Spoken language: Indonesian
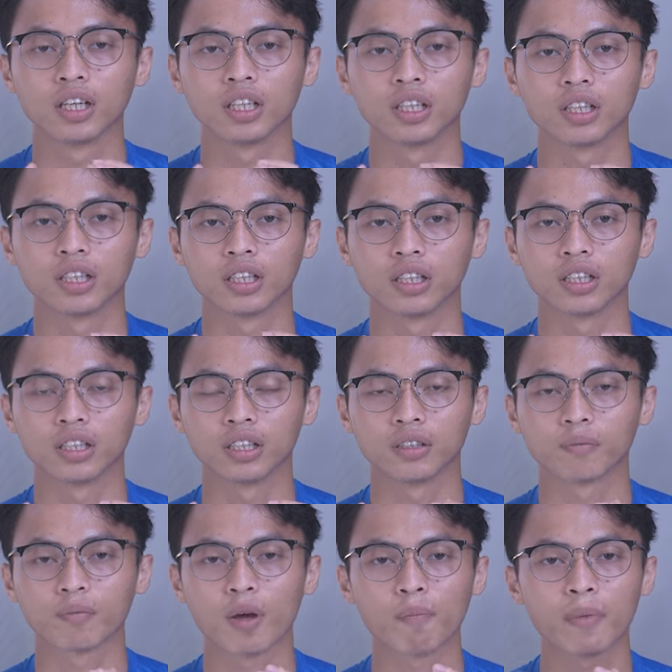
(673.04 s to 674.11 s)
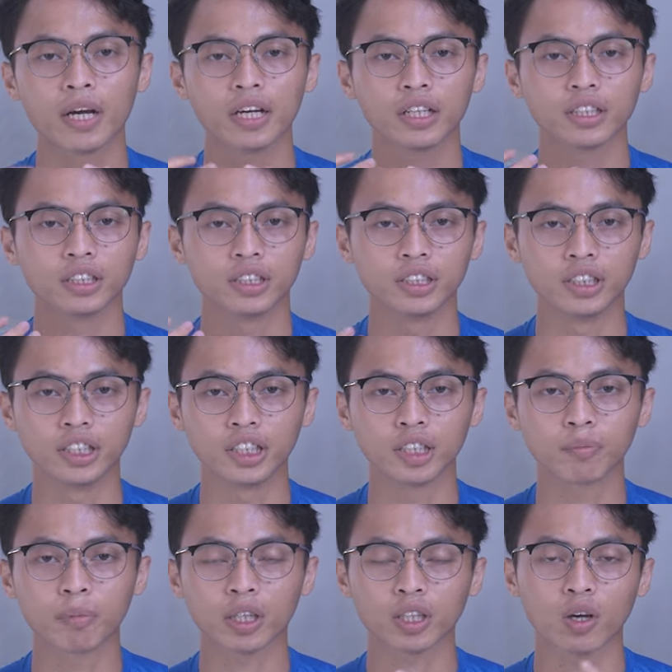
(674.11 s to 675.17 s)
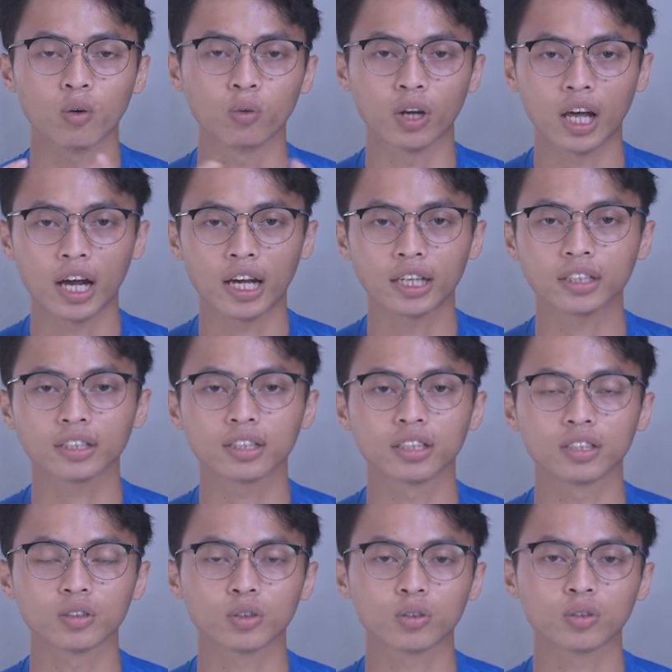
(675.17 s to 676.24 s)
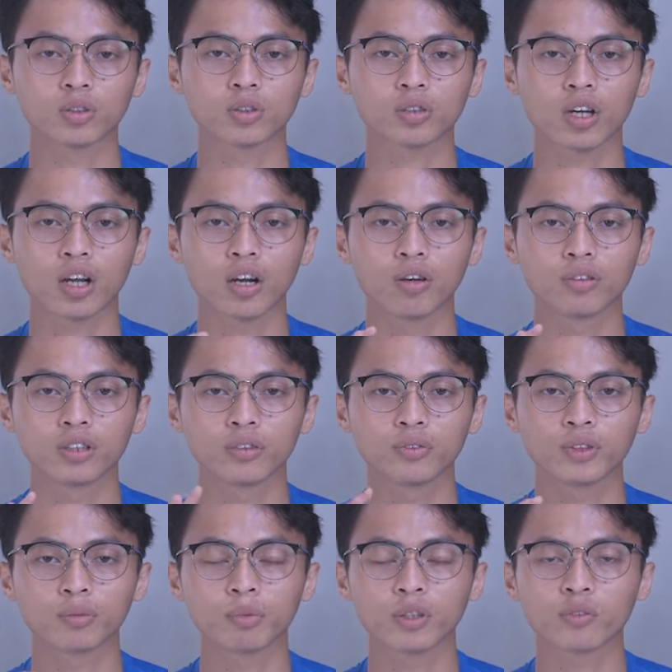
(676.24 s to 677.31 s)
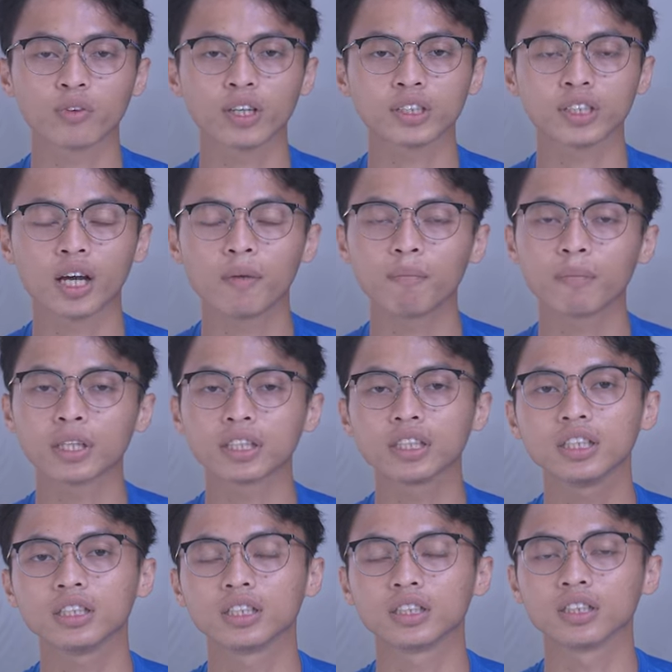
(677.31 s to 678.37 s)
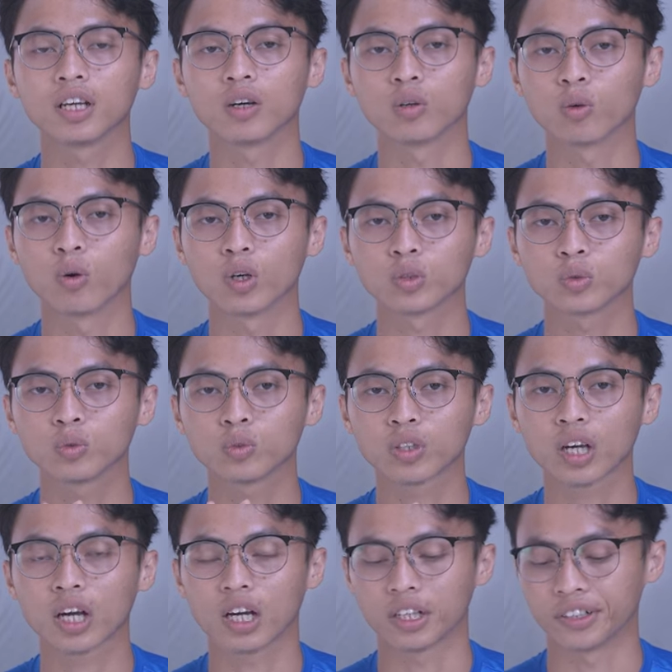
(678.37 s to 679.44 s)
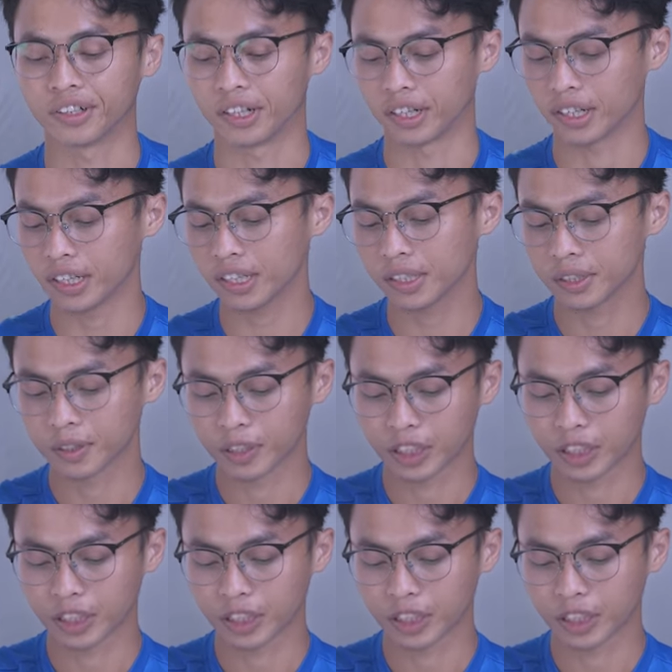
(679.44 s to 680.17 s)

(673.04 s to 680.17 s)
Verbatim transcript: uh, apa deep atau light. Terus kalau di Fitbit Versa 4 ini yang gue suka adalah